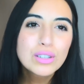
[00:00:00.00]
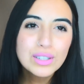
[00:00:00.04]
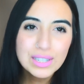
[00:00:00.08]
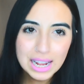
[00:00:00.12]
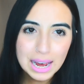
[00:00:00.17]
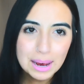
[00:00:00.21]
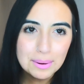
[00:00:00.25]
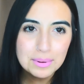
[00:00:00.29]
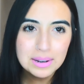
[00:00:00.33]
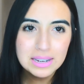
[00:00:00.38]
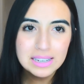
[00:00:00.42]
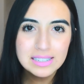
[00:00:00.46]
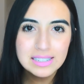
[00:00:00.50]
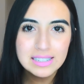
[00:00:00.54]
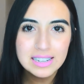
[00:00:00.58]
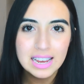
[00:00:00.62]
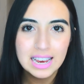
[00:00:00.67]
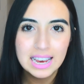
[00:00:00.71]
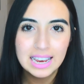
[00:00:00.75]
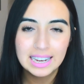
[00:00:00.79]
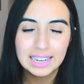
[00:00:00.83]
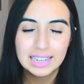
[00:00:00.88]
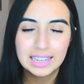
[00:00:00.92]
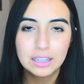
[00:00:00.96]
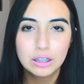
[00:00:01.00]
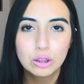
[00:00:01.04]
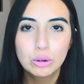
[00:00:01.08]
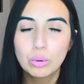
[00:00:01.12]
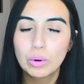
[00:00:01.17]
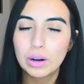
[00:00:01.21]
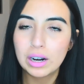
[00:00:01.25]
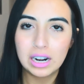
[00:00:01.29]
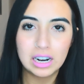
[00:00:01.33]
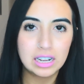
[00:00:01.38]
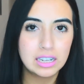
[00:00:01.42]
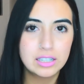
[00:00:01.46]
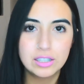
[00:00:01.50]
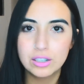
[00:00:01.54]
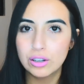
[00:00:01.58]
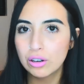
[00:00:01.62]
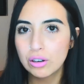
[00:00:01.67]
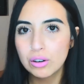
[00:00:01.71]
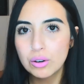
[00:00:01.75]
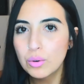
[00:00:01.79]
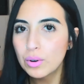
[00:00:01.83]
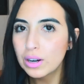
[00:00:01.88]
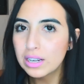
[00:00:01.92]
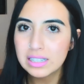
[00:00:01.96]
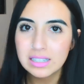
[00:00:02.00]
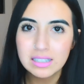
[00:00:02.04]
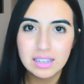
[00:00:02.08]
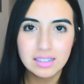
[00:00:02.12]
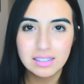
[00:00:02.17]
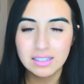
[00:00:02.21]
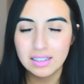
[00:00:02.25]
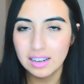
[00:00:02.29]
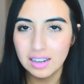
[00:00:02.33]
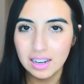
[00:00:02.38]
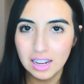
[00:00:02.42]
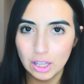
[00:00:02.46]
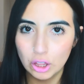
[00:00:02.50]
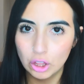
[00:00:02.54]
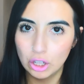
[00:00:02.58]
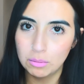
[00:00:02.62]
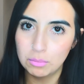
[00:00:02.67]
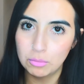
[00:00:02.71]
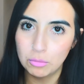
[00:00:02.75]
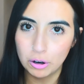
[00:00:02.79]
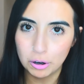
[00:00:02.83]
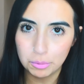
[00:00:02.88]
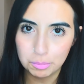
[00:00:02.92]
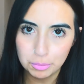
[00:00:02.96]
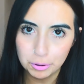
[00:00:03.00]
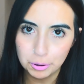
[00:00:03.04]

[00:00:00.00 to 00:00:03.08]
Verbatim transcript: sabes que en tu relación no estás teniendo amor